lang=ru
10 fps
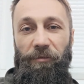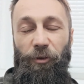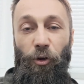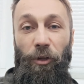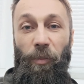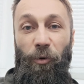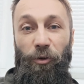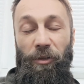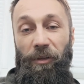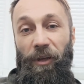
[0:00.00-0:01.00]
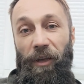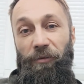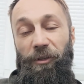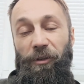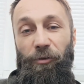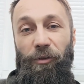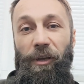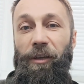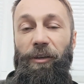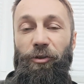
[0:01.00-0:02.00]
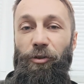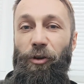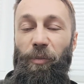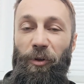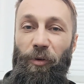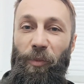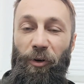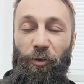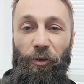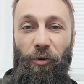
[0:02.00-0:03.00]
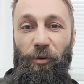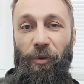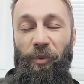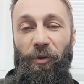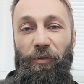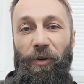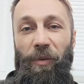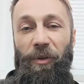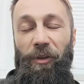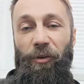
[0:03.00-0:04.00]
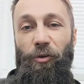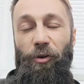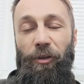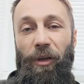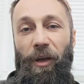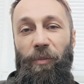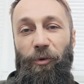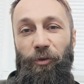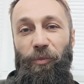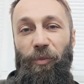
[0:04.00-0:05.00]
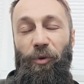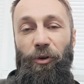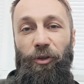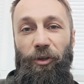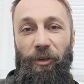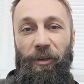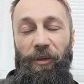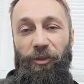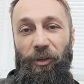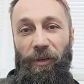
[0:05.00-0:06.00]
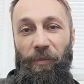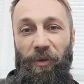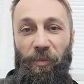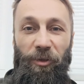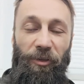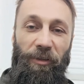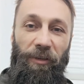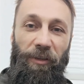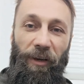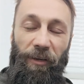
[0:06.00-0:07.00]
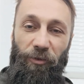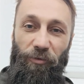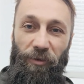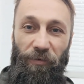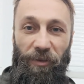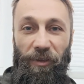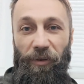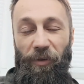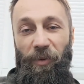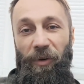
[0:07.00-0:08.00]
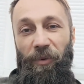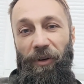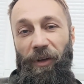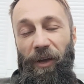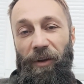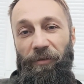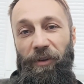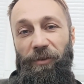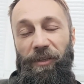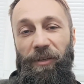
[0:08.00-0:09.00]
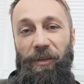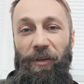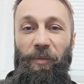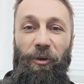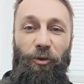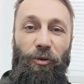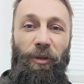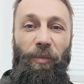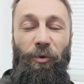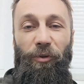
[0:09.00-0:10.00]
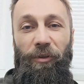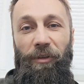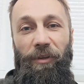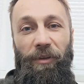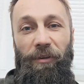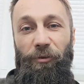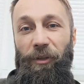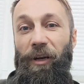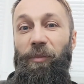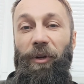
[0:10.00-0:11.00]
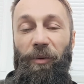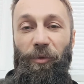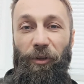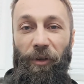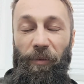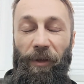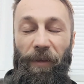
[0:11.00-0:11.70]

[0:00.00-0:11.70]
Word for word: кто-то просто, да, инвестирует деньги и ждет, потом проходит какой-то период времени, год, может быть больше, и человек мне пишет, говорит, я хочу зафиксировать прибыль, вывести, либо еще дополнить, и вот так мы работаем.